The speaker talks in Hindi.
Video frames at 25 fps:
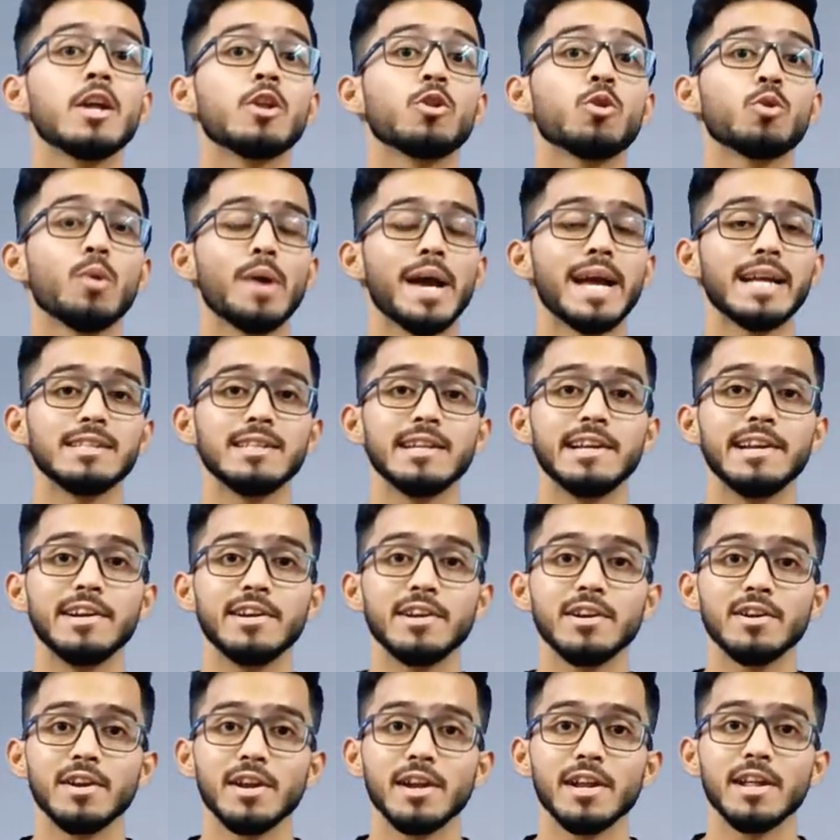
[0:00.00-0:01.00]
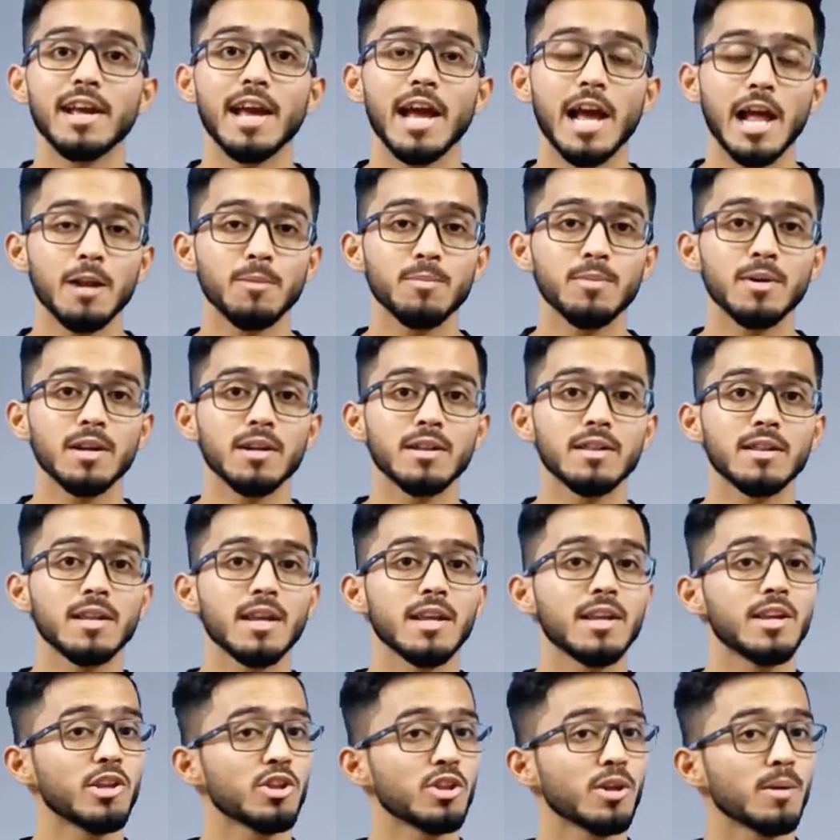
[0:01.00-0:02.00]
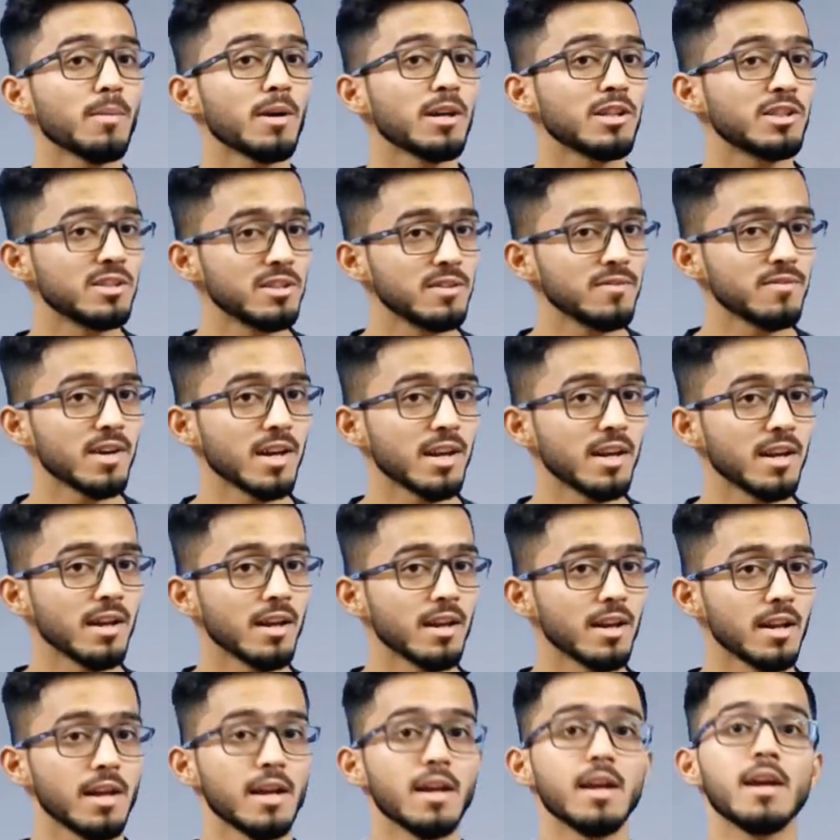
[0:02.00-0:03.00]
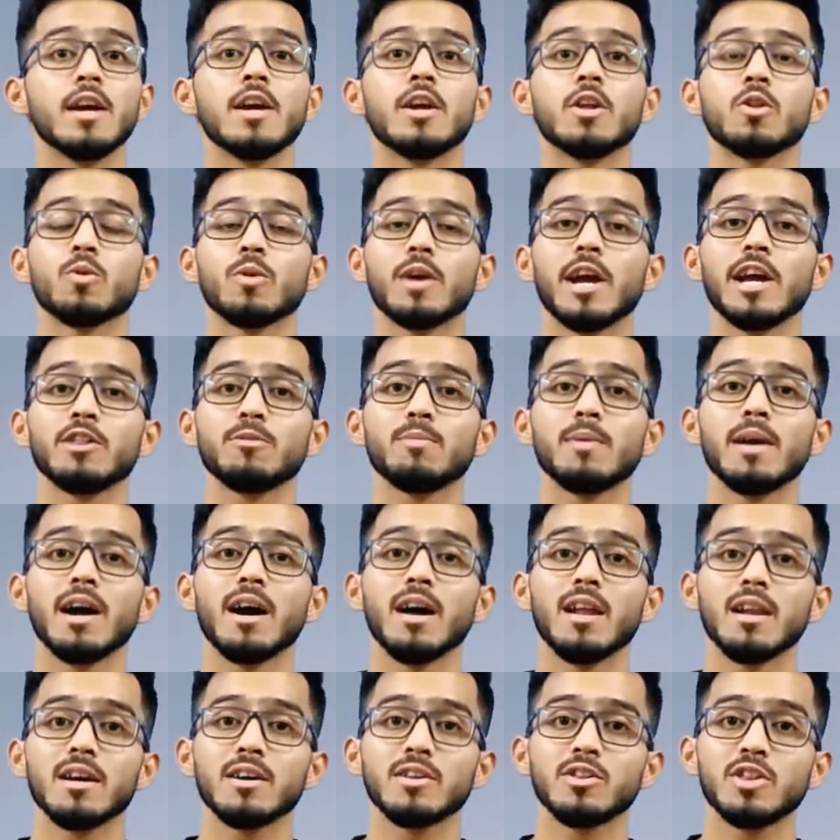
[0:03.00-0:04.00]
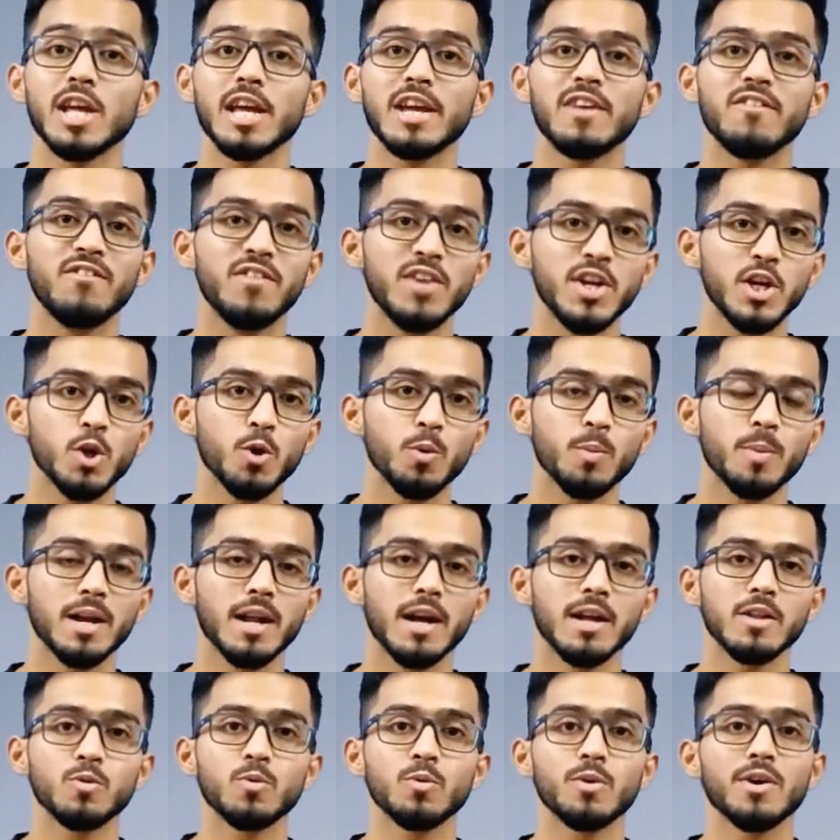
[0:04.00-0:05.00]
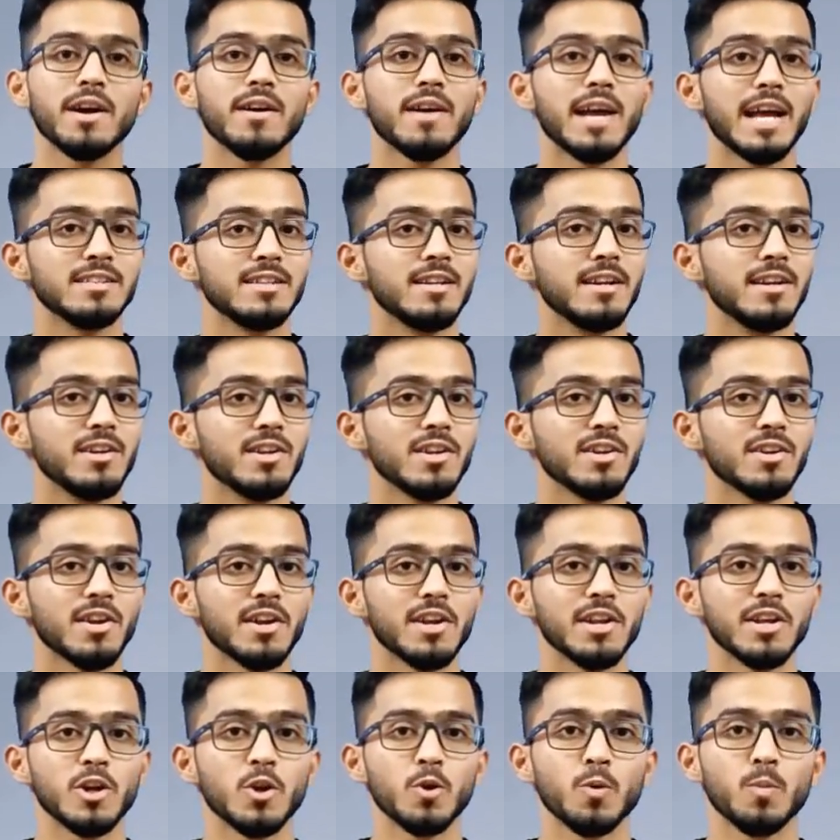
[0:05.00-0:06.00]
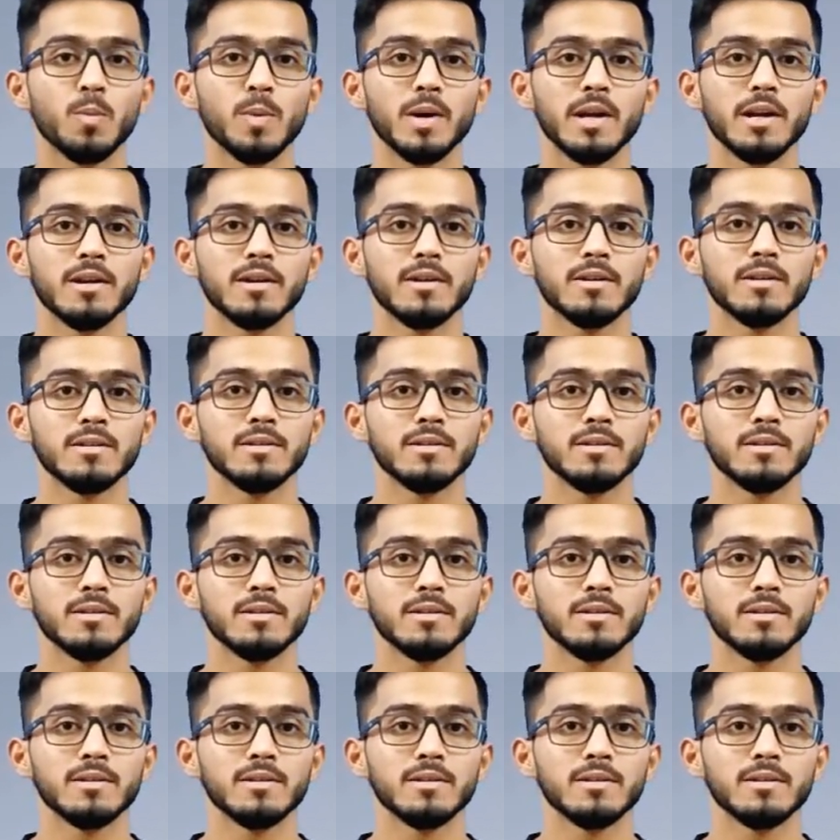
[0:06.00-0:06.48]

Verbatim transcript: तो एजिलिटी ट्रेनिंग हेल्प करती है ये सब अचीव करने के लिए तो गाइस मैं अलग से एक वीडियो बना दूंगा एजिलिटी ट्रेनिंग के ऊपर